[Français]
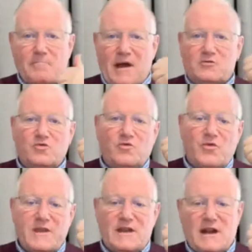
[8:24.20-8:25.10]
Partout où vous
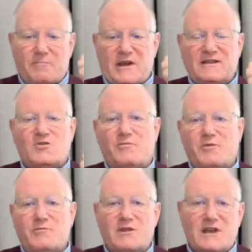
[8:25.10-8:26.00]
voyez de la pression
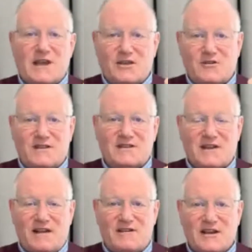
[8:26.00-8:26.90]
pour mener quelqu'un en
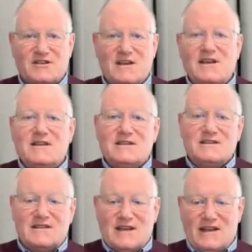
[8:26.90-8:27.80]
esclavage,
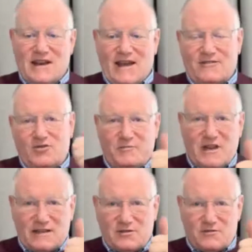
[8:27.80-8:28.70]
c'est la
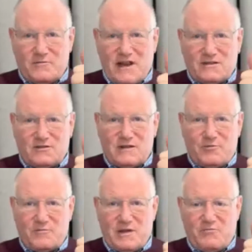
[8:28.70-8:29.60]
domination. Domination, c'est
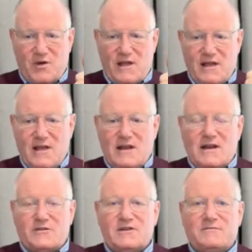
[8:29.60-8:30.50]
le premier point.
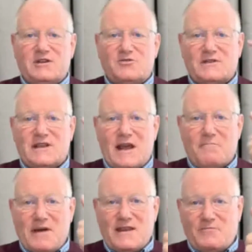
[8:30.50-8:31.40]
La deuxième des choses, c'est la
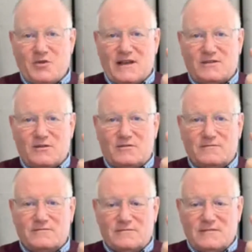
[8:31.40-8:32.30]
manipulation.
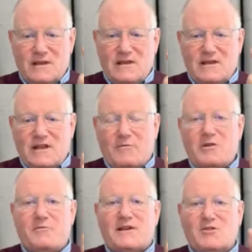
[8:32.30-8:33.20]
La
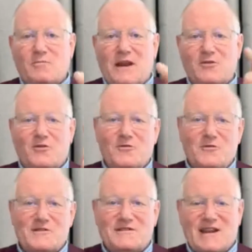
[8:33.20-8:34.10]
manipulation par le
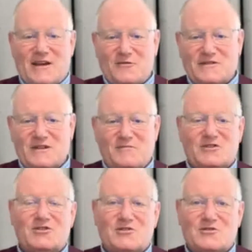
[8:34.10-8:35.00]
ruse, la ruse et le
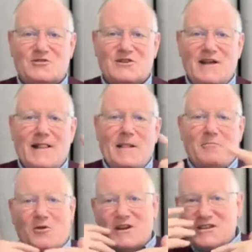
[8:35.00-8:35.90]
mensonge
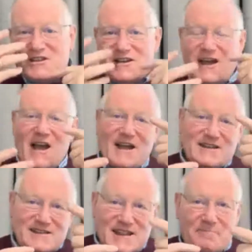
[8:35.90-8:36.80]
pour que les gens
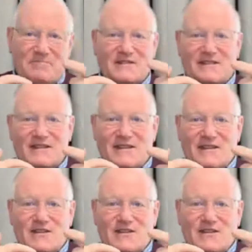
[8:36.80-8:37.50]
acceptent